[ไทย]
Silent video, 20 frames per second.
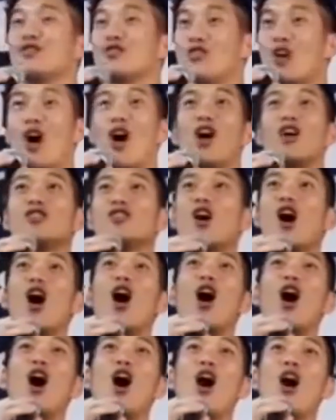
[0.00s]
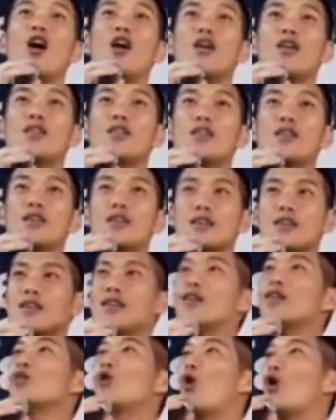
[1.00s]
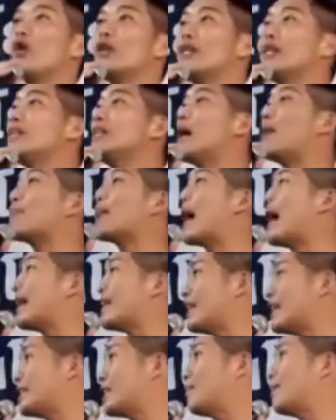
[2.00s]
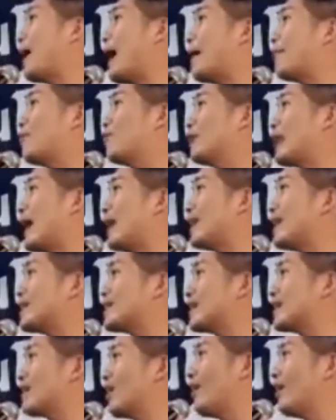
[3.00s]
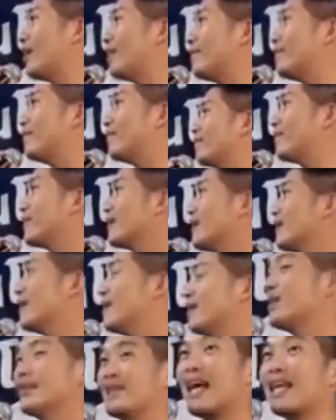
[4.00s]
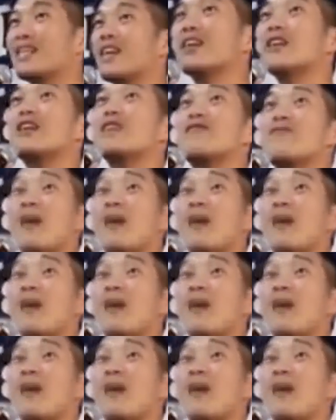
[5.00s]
สสคือคนที่ทำงานในสภาผู้แทนราษฎรนั่นก็คือ